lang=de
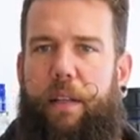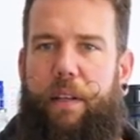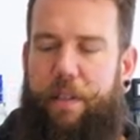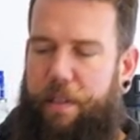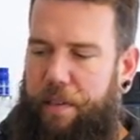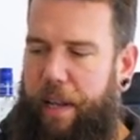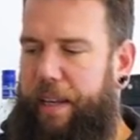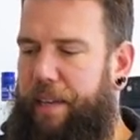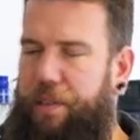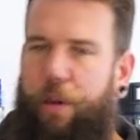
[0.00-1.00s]
da drin. Der
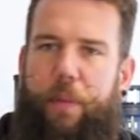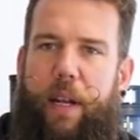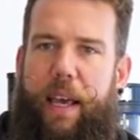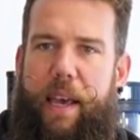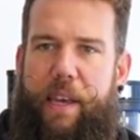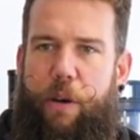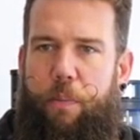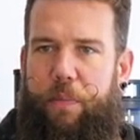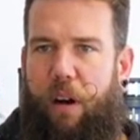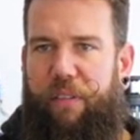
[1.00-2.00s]
Käse kommt dann nachher eh
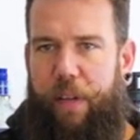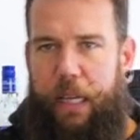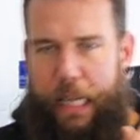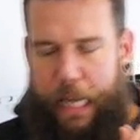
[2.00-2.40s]
oben drauf.